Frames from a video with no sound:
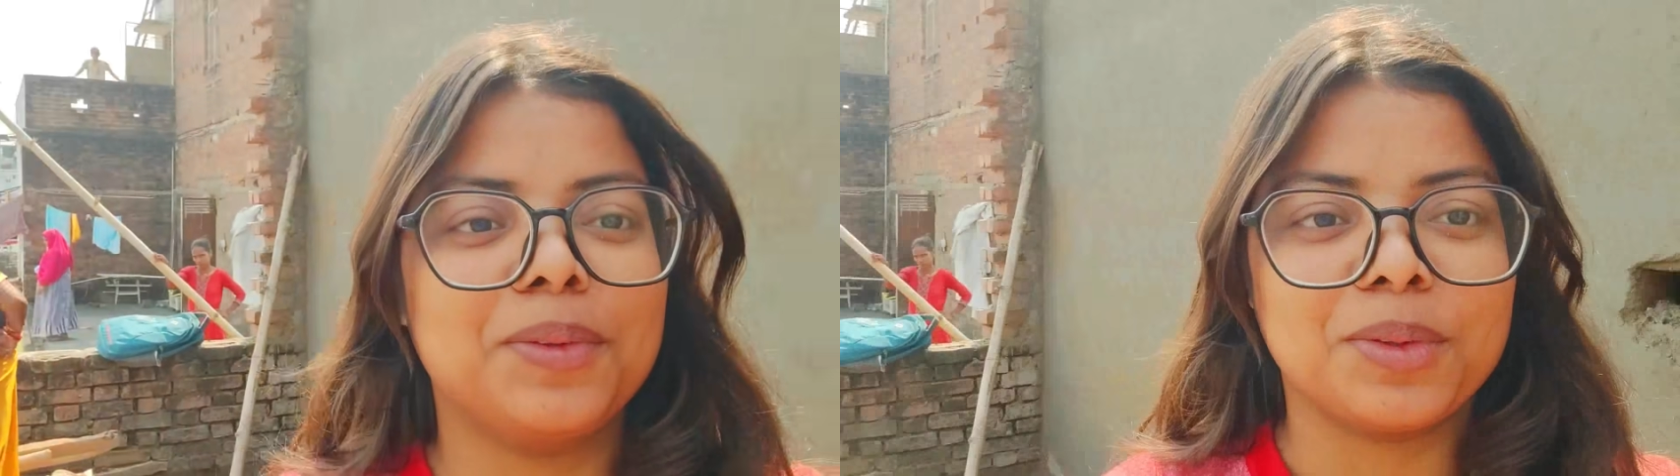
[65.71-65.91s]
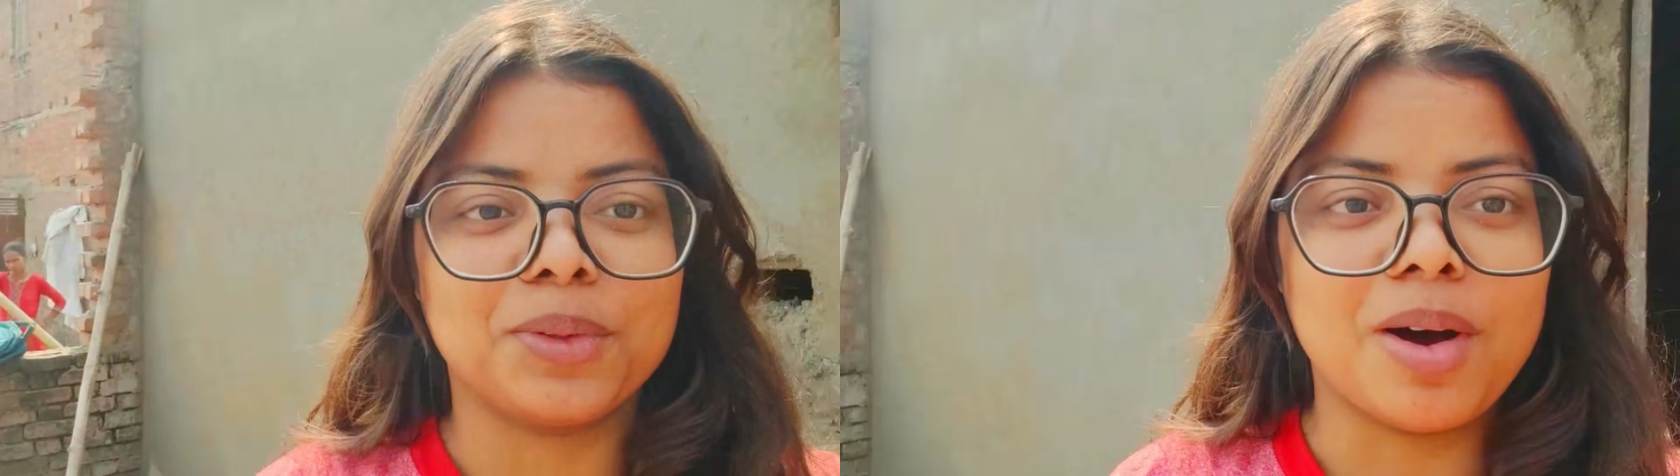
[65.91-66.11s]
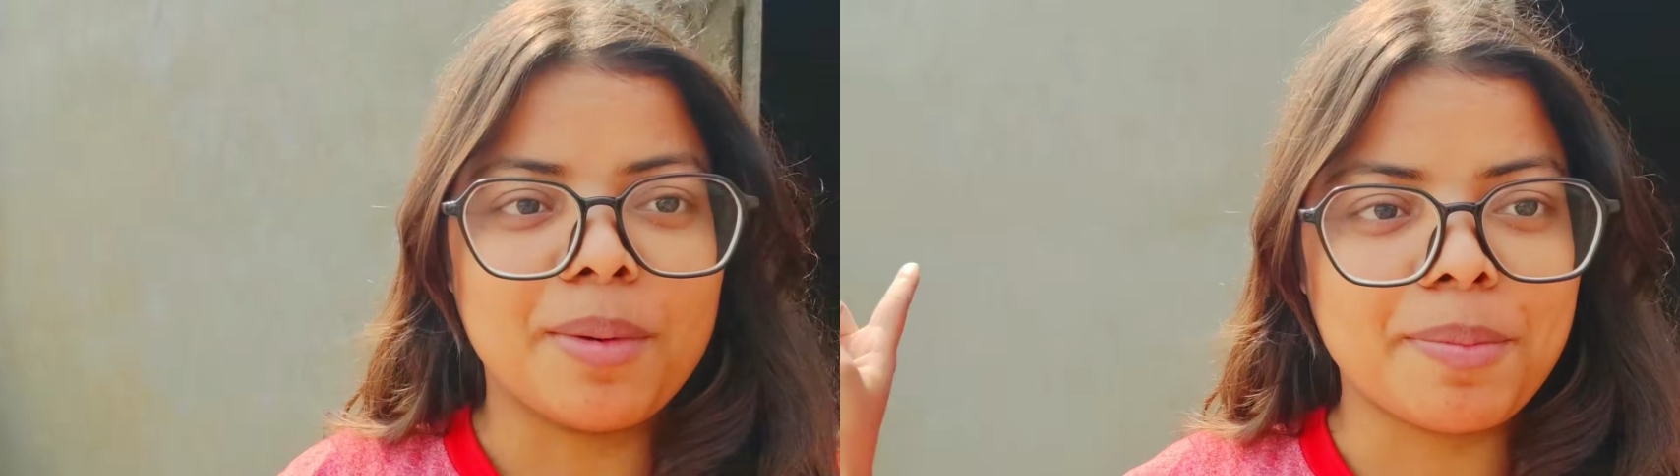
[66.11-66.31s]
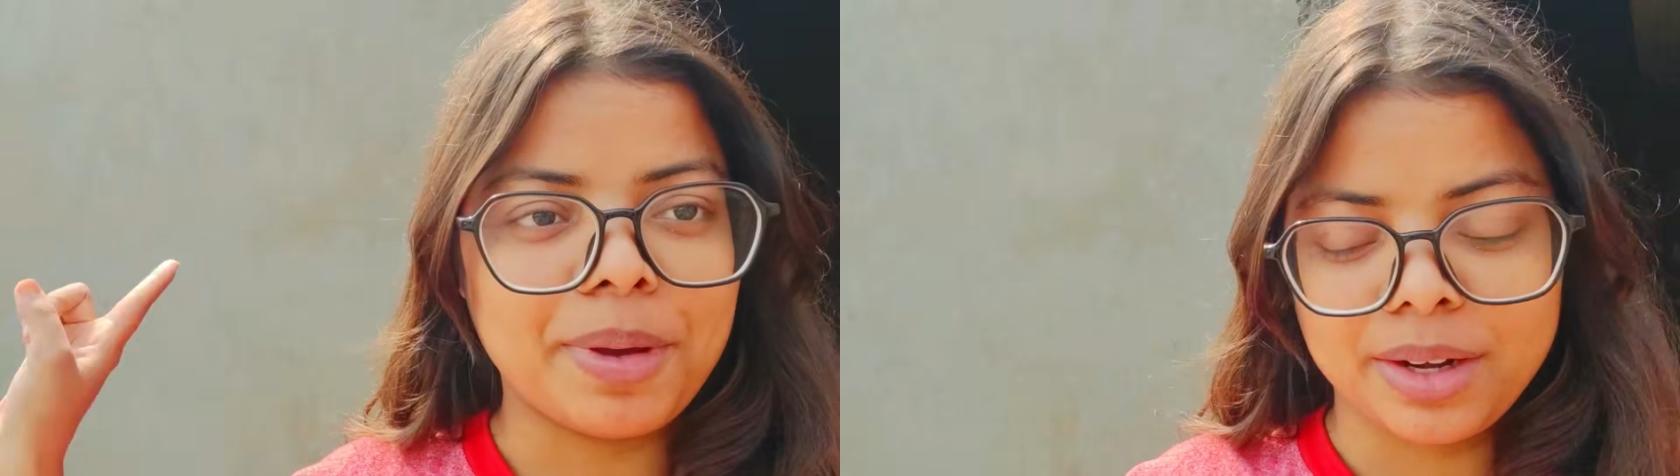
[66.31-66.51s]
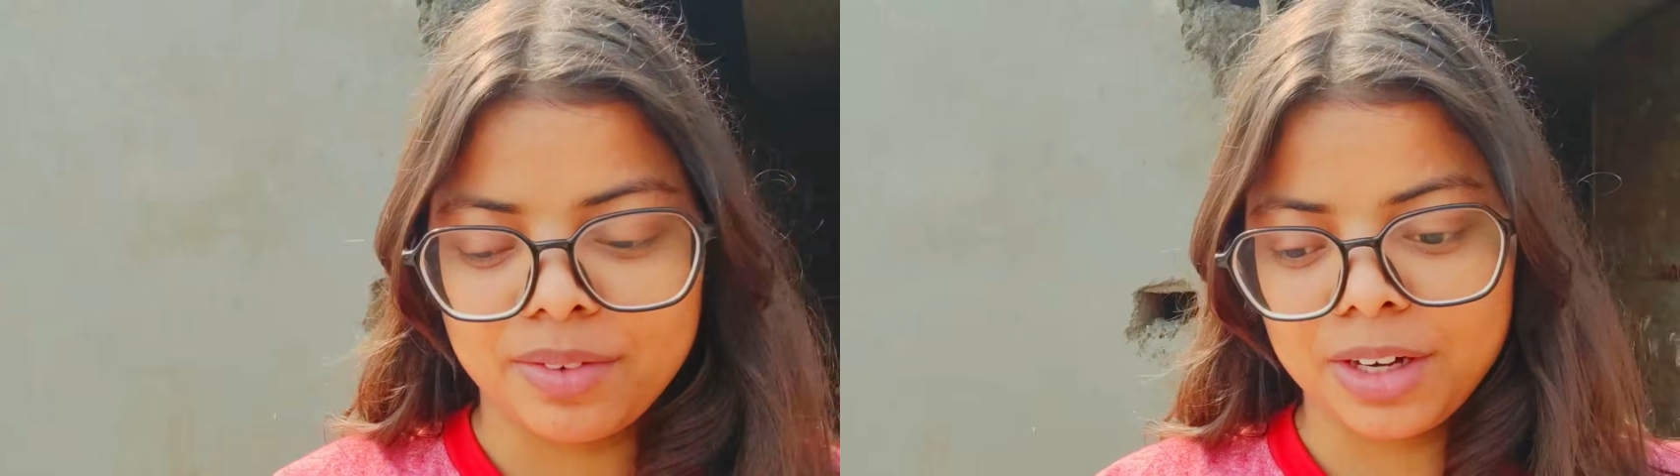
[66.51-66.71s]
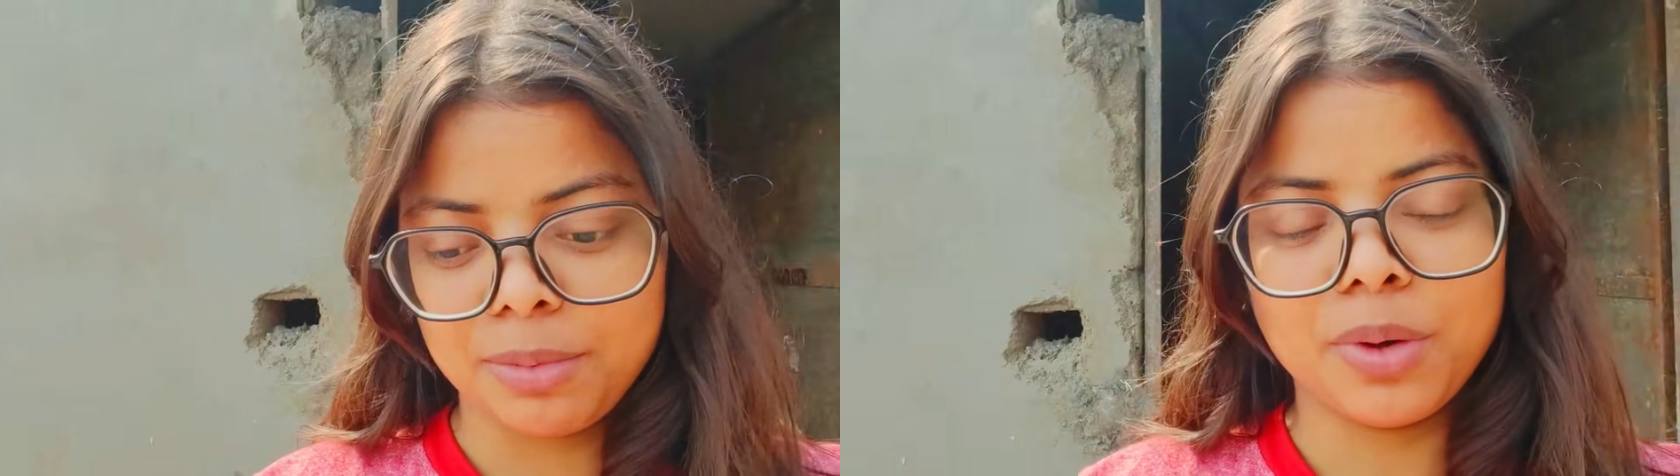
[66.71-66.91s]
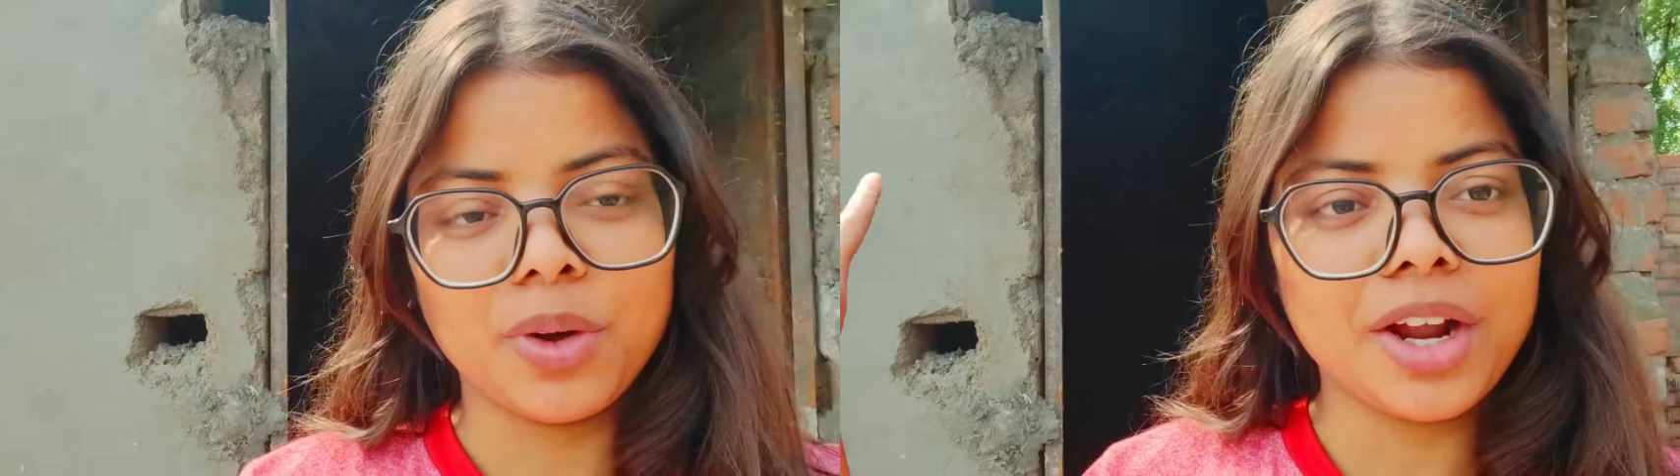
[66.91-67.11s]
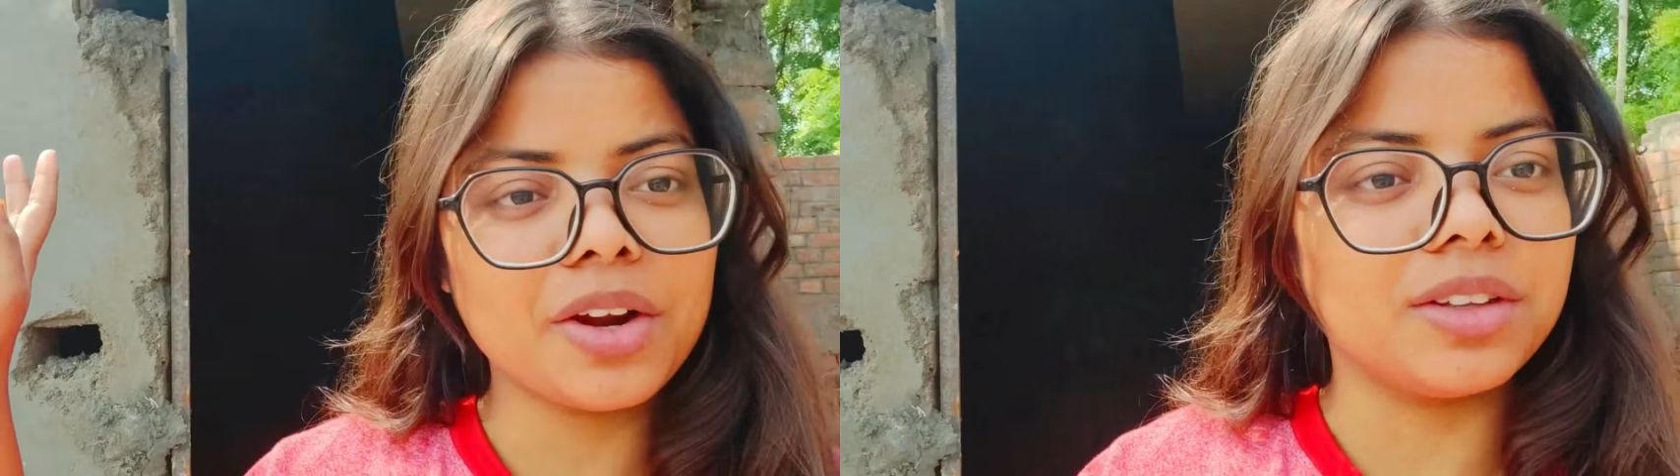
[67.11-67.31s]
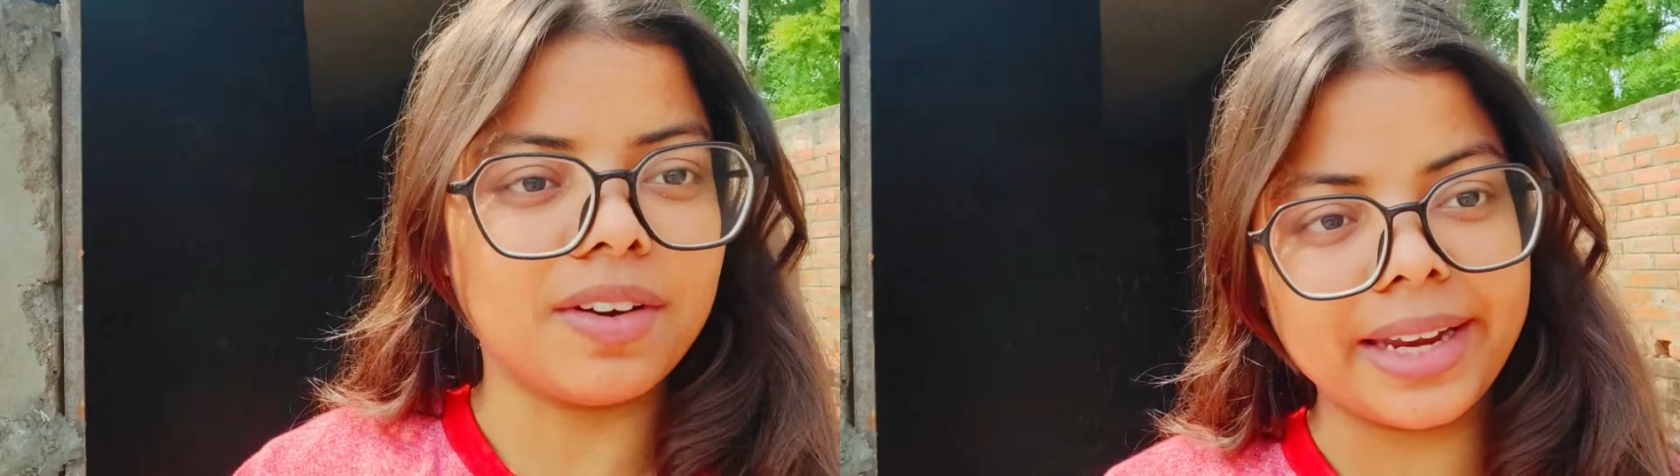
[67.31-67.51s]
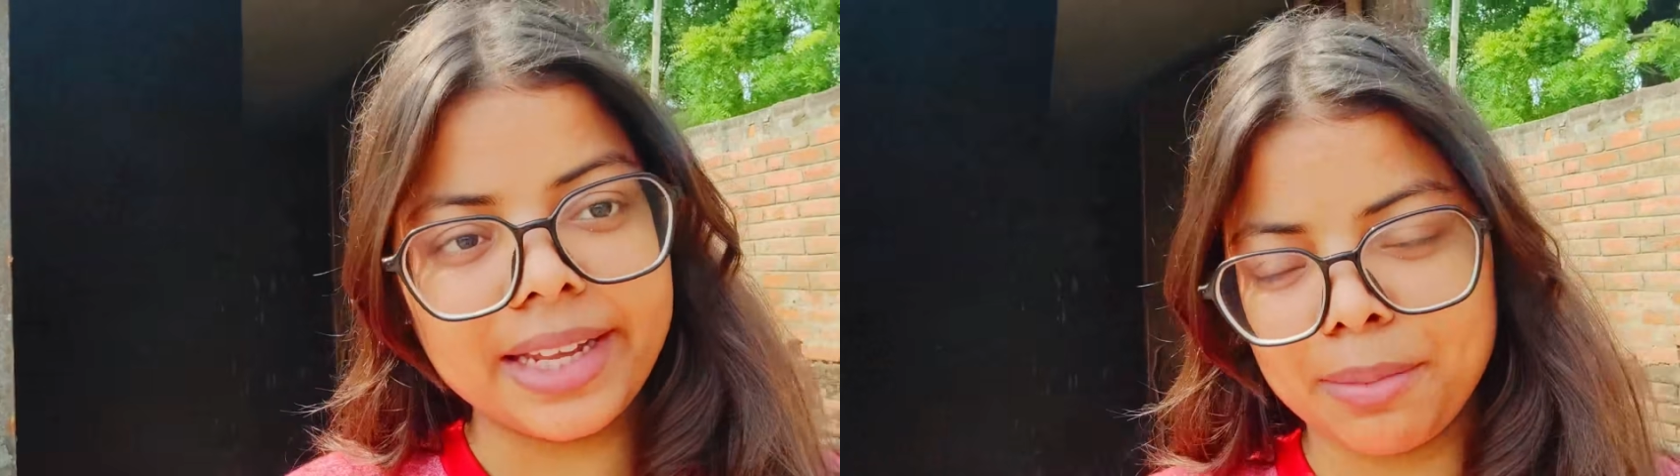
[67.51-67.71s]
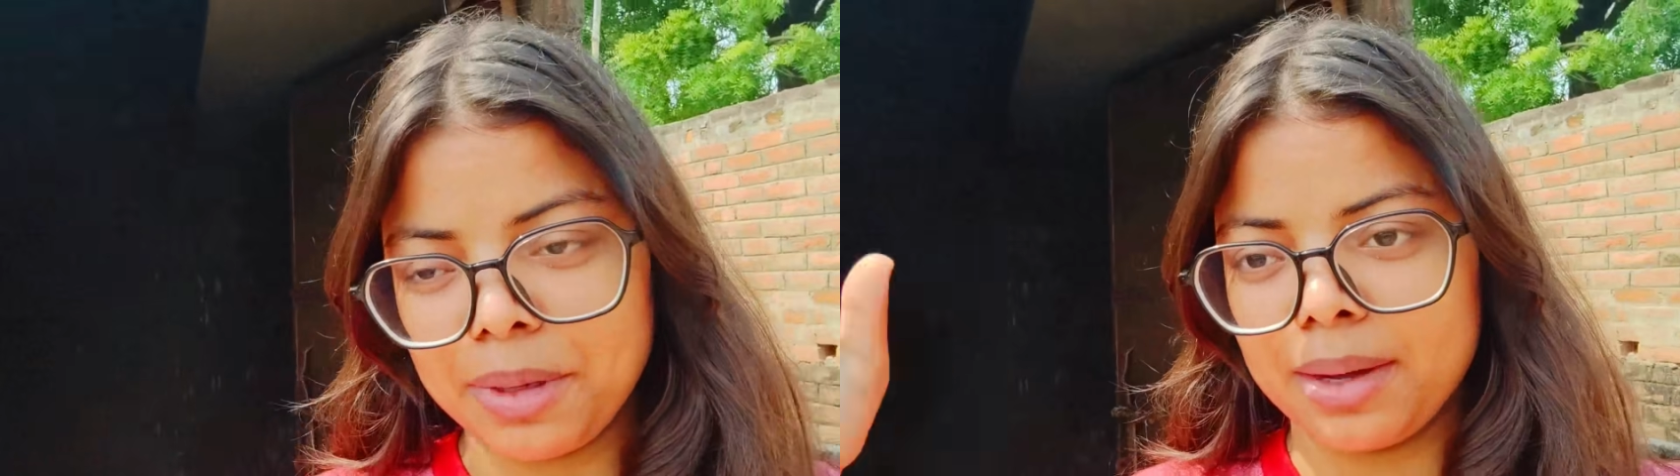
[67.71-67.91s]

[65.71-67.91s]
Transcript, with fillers: तो वहाँ पे पेंट वेंट भी हो रहा है और दिवाली का भी